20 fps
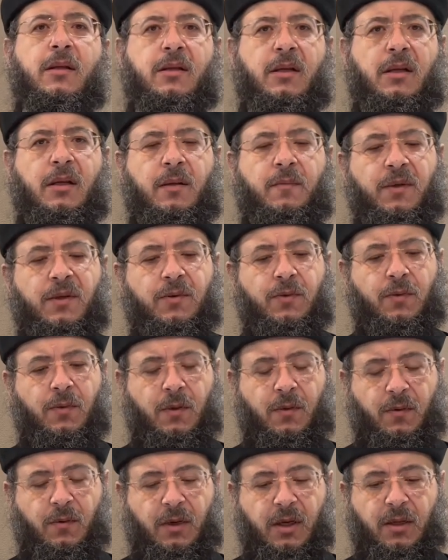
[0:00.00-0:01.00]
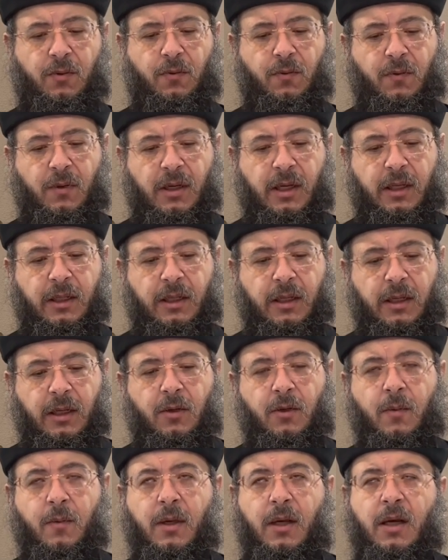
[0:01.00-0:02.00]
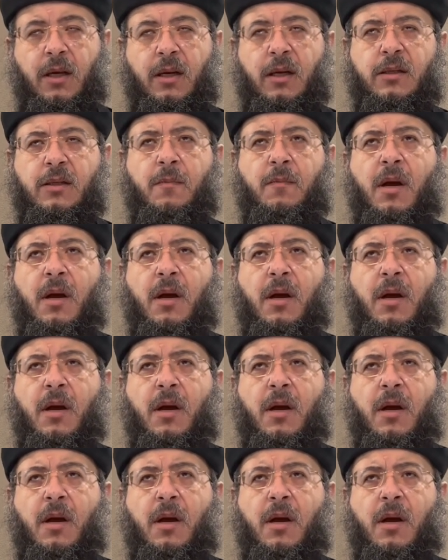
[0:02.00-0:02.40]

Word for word: تلاميذه وأولاده ولكن قال لهم ها أنا